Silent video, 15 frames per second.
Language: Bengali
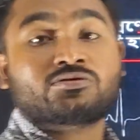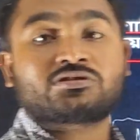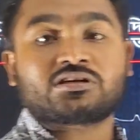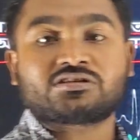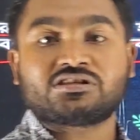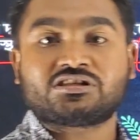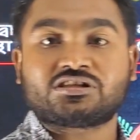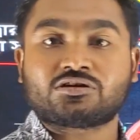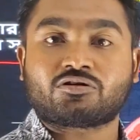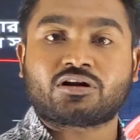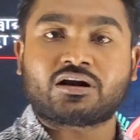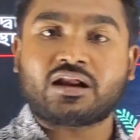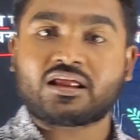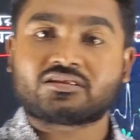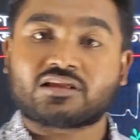অবস্থা সৃষ্টি
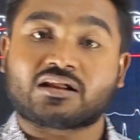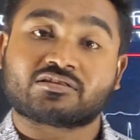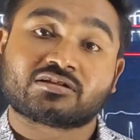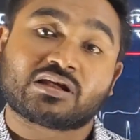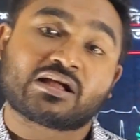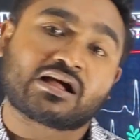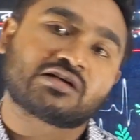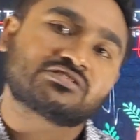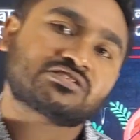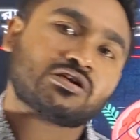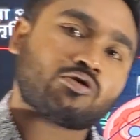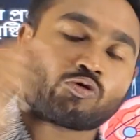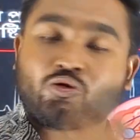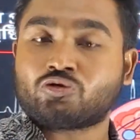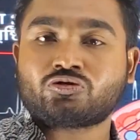করে না তার থেকে কাজটা
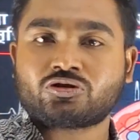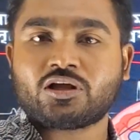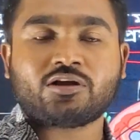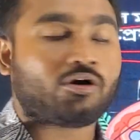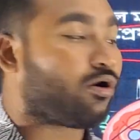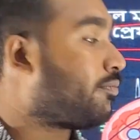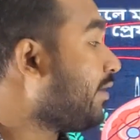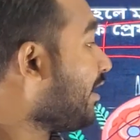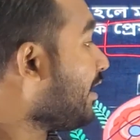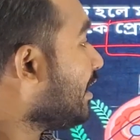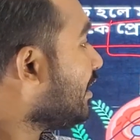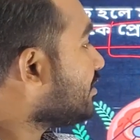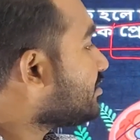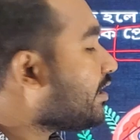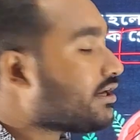করতেই হবে
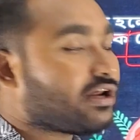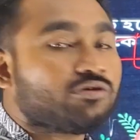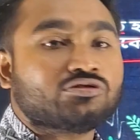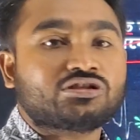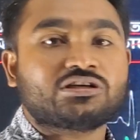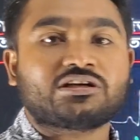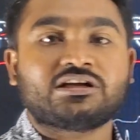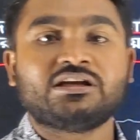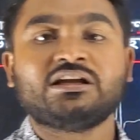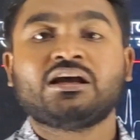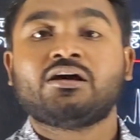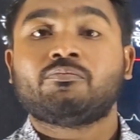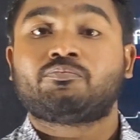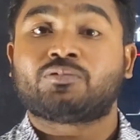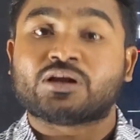সেটা হচ্ছে কি
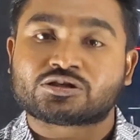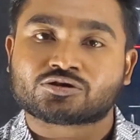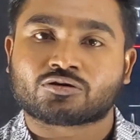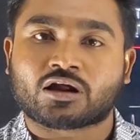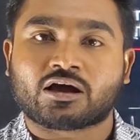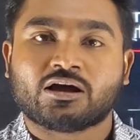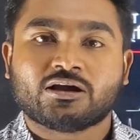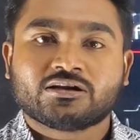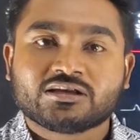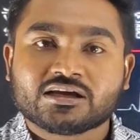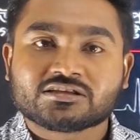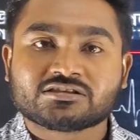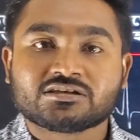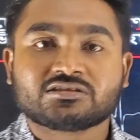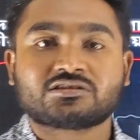প্রেষণা ঠিক
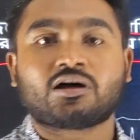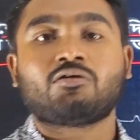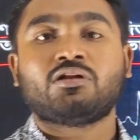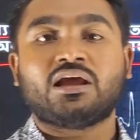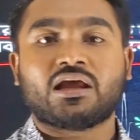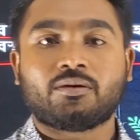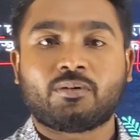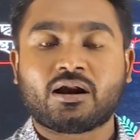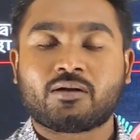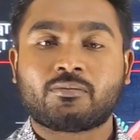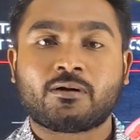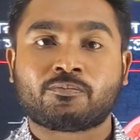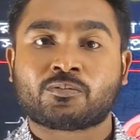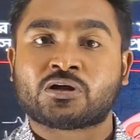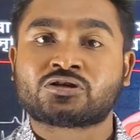আছে তাহলে এবার
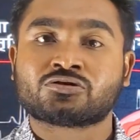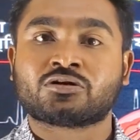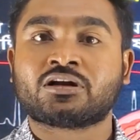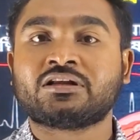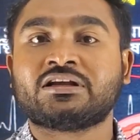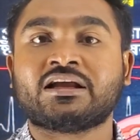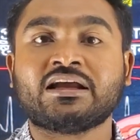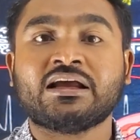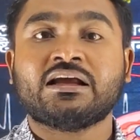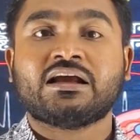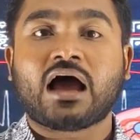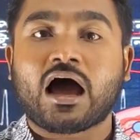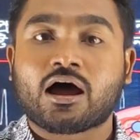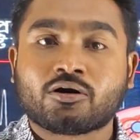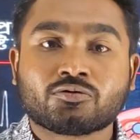আমরা প্রেষণা নিয়ে
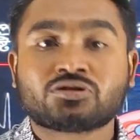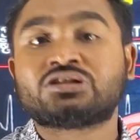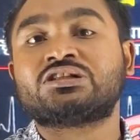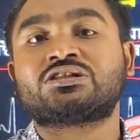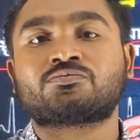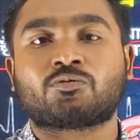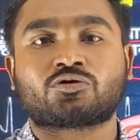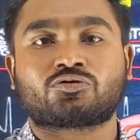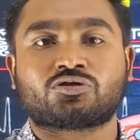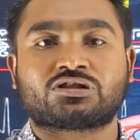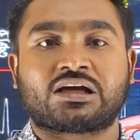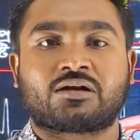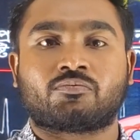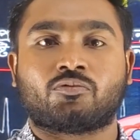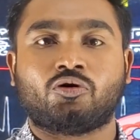আরও জিনিসপত্র
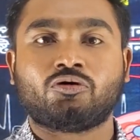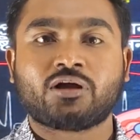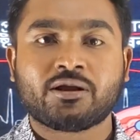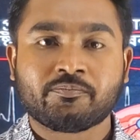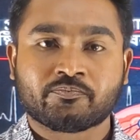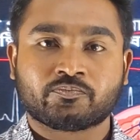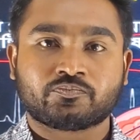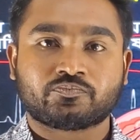জানবো ওকে